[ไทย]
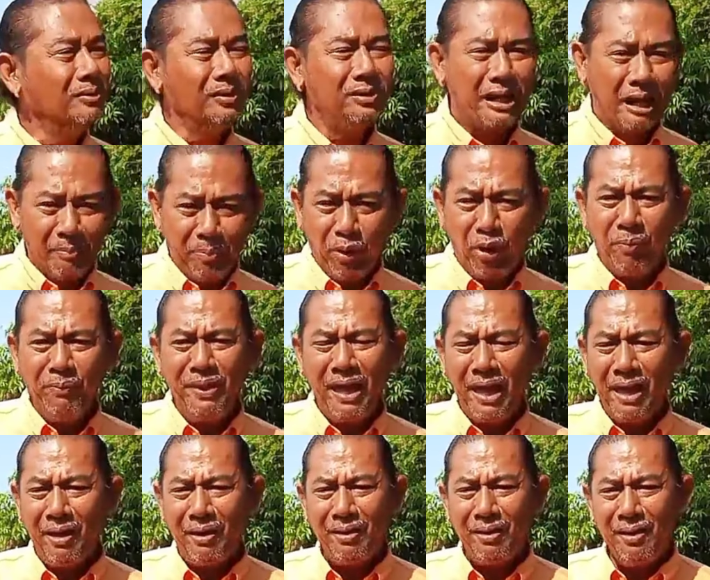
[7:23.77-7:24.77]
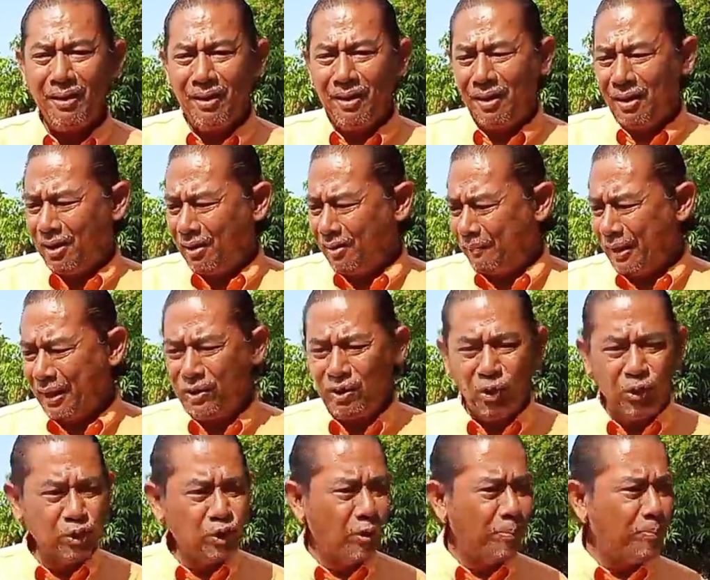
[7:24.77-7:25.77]
อย่างผมเนี่ย เป็น
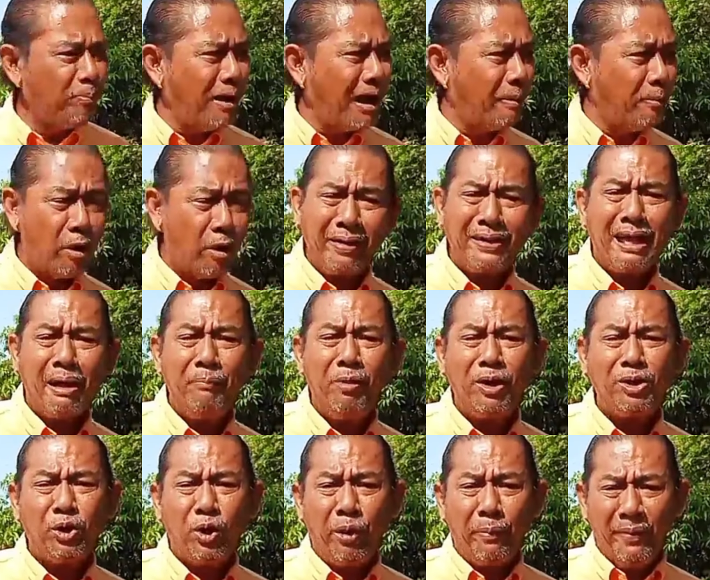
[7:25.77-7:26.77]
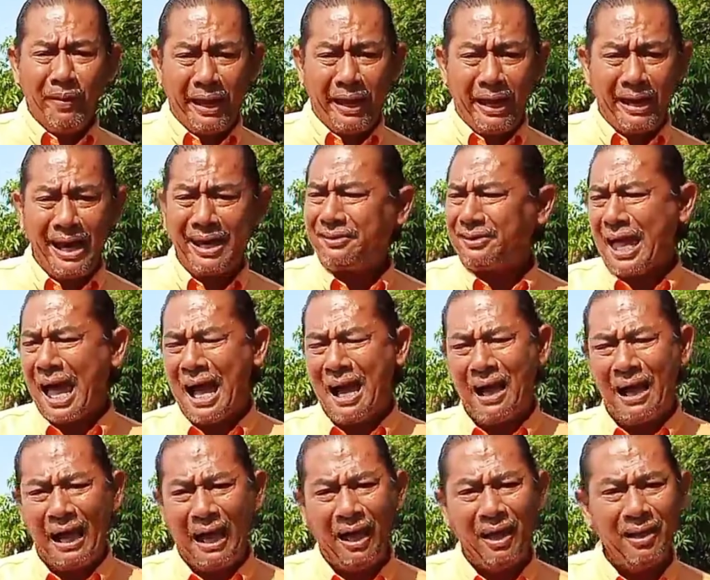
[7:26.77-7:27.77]
ยูทูบเบอร์ผมก็ทำเพื่อตัวมันเองได้ตังค์
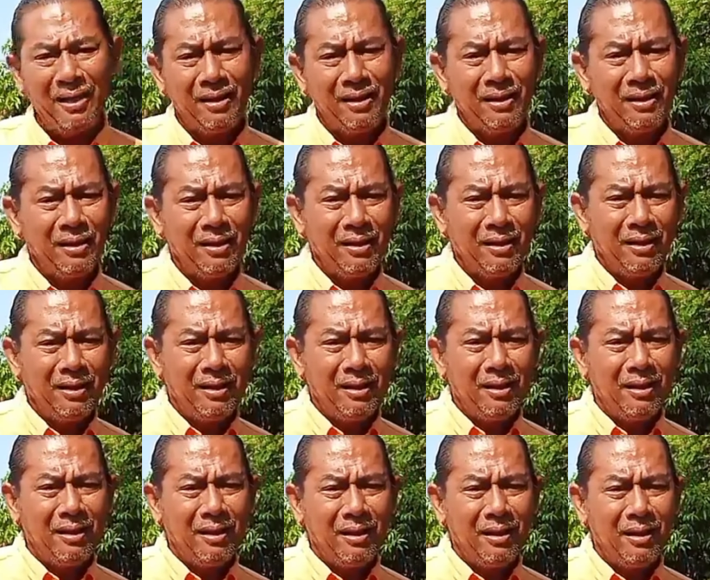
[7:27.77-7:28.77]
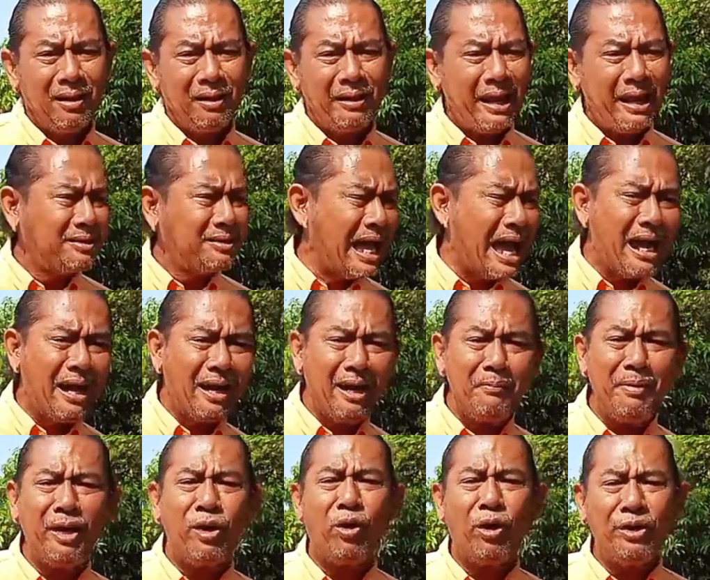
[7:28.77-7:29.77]
ไงได้ตังค์แล้ว
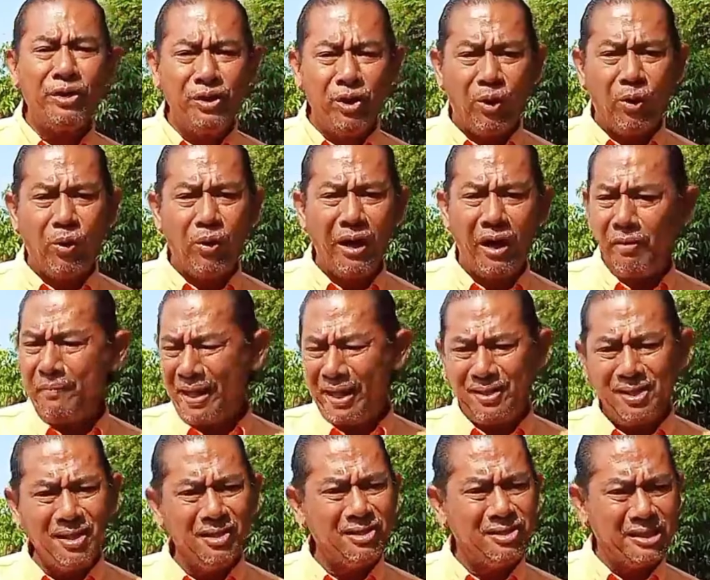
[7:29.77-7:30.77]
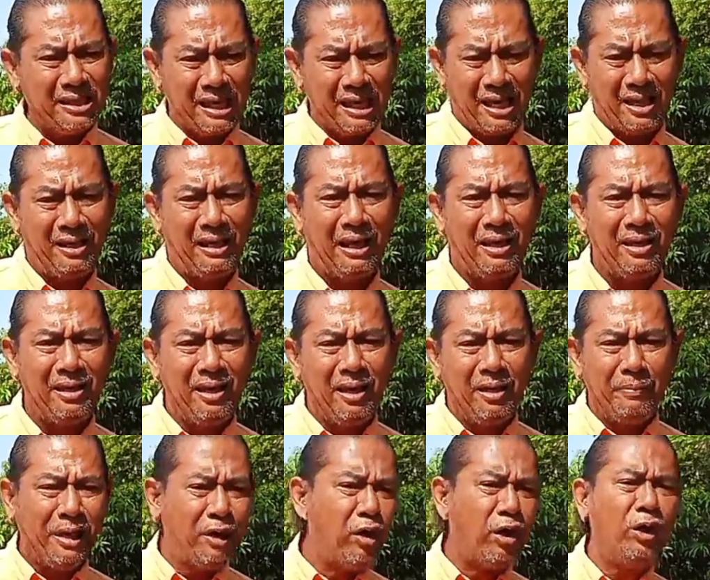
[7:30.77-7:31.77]
มีคนดูแล้วก็มีชื่อเสียงอ่
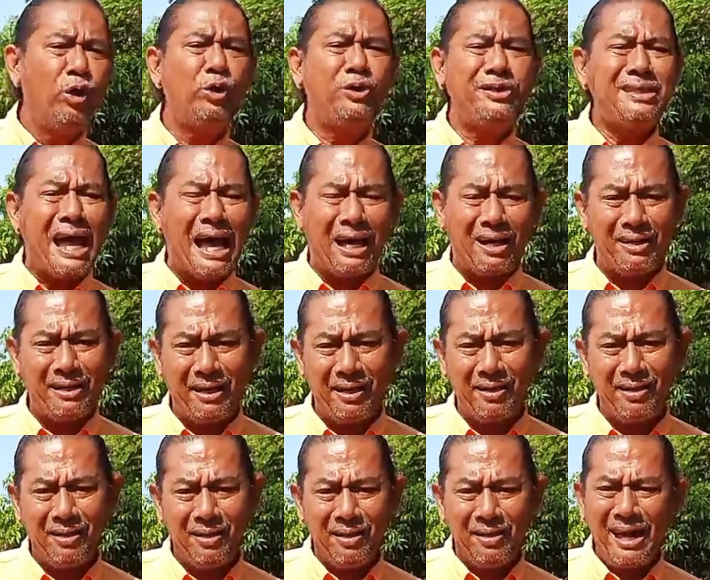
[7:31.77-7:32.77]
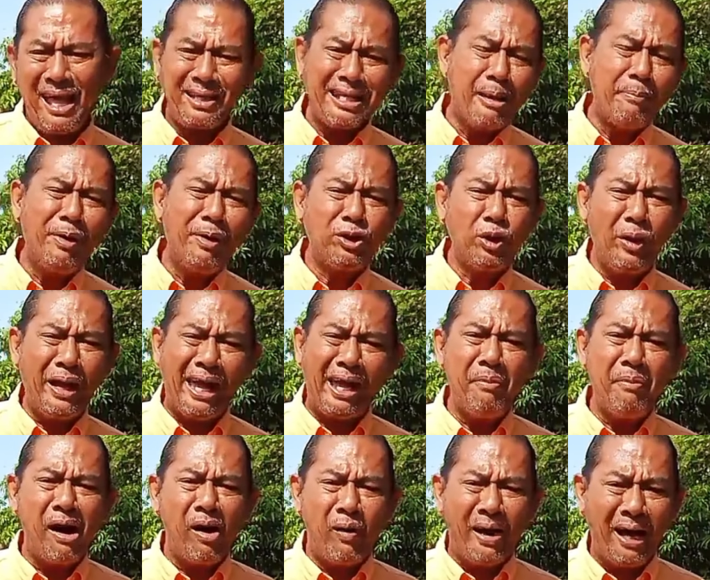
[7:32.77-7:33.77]
มีคนรู้จักี่ยน่า ทำเพื่อตัวเอง
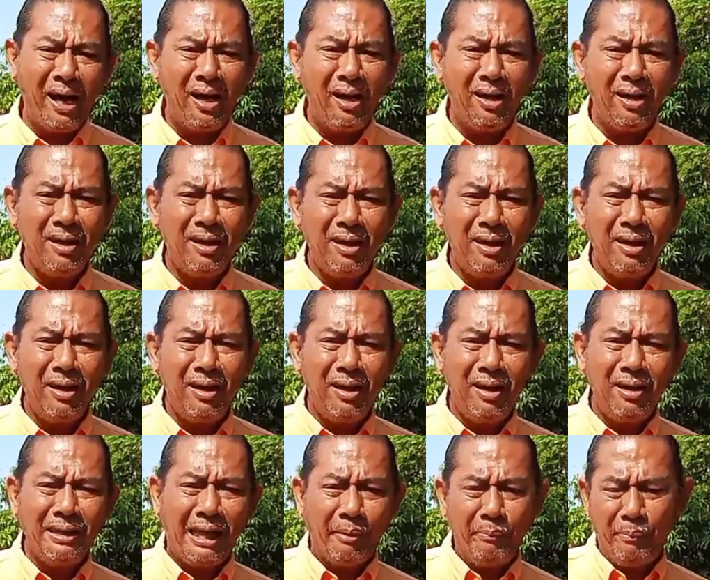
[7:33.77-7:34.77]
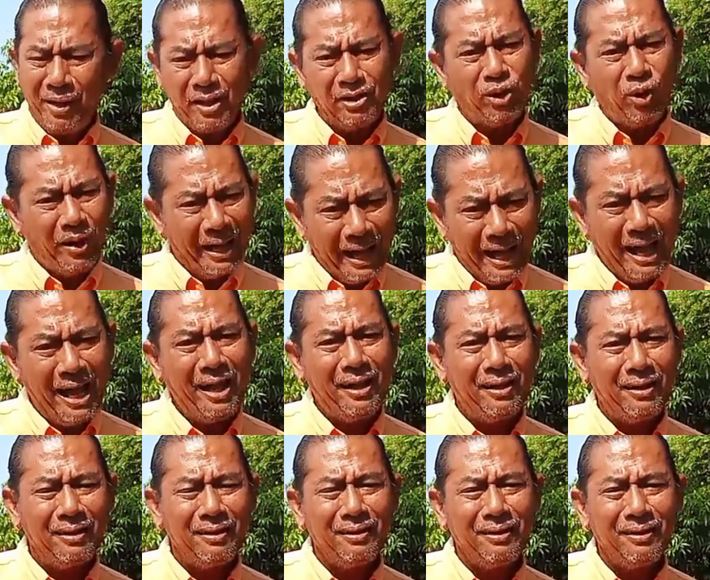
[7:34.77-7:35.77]
เปล่าวะทำเพื่อตัวเอง
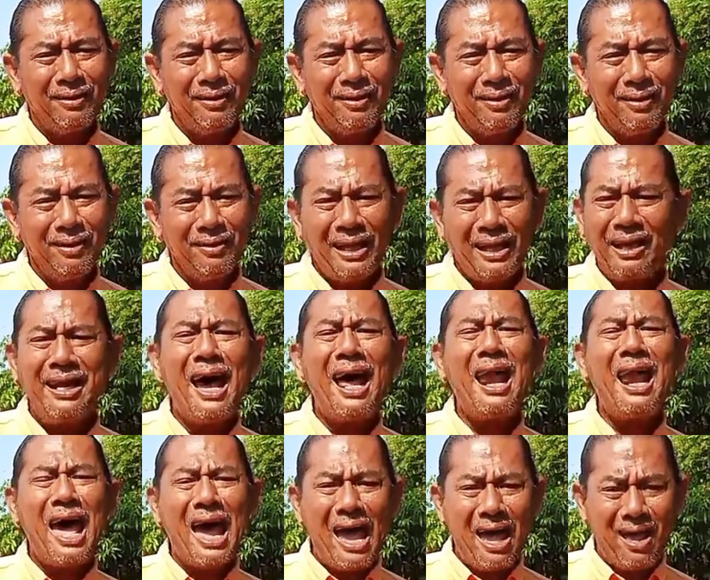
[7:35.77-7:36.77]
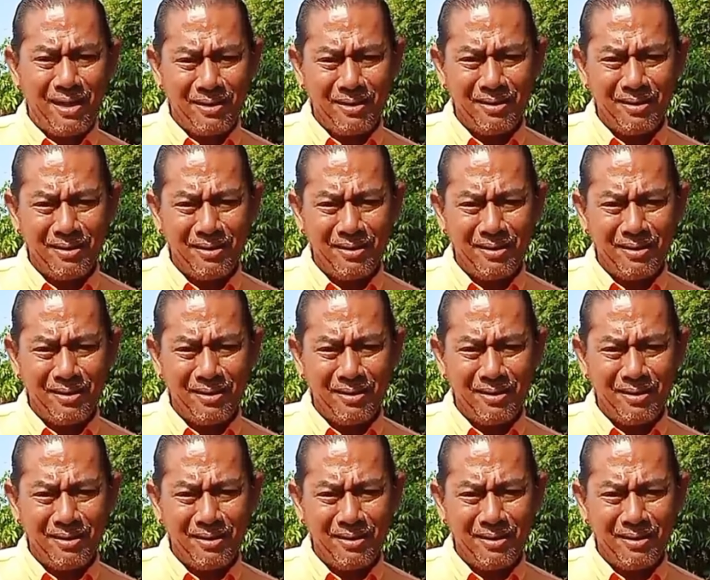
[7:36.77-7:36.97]
ทั้งนั้นแหละ